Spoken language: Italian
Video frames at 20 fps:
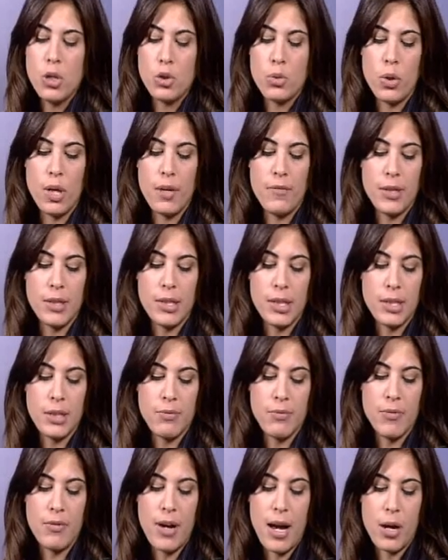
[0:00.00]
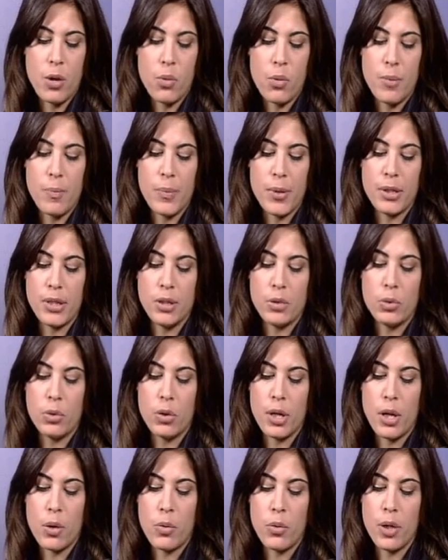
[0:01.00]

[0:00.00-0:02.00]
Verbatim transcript: sulla vita di Vivacqua, imprenditori a